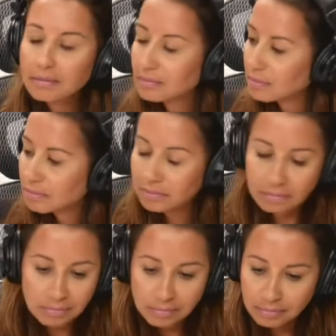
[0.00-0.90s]

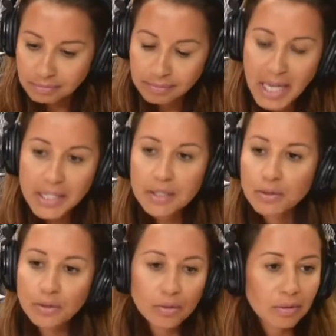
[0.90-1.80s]
um
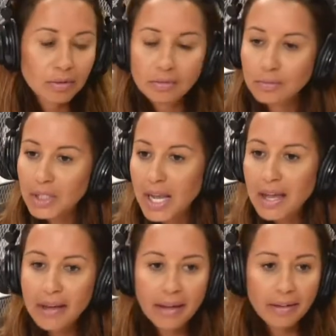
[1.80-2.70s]
marido,
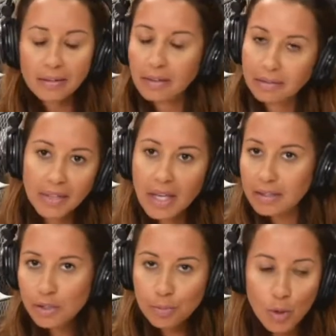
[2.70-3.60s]
mulher, eh, né,
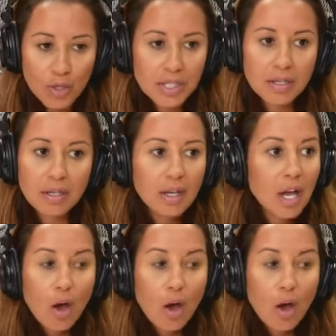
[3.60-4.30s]
esposa,